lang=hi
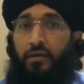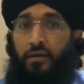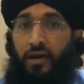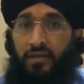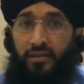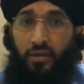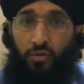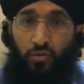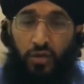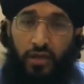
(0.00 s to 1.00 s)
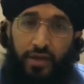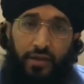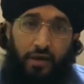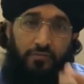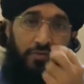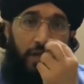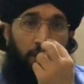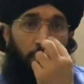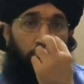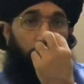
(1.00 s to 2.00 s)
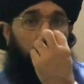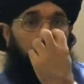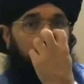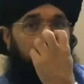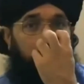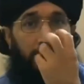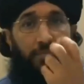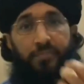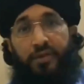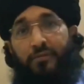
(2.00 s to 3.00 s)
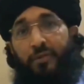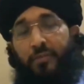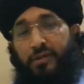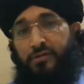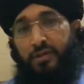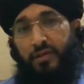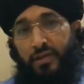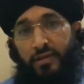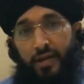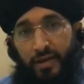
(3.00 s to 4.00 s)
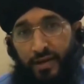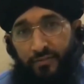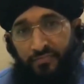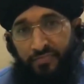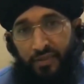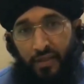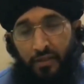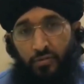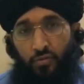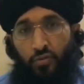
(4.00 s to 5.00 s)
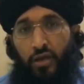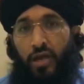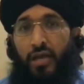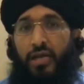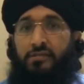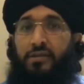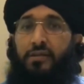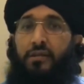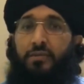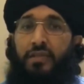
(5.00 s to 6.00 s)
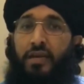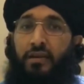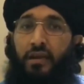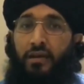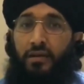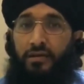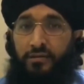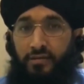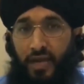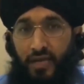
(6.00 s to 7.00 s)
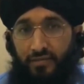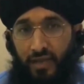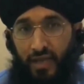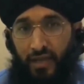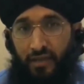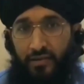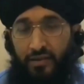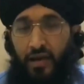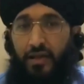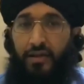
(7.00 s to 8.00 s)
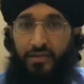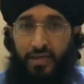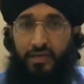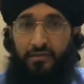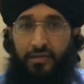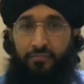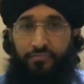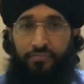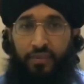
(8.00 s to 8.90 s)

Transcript: गाजी और तुगरल के नाम से उर्दू डबिंग के साथ पी टी वी पर नशर किया जा रहा है तो क्या ऐसा ड्रामा देखना जायज़ है या नाजायज़ है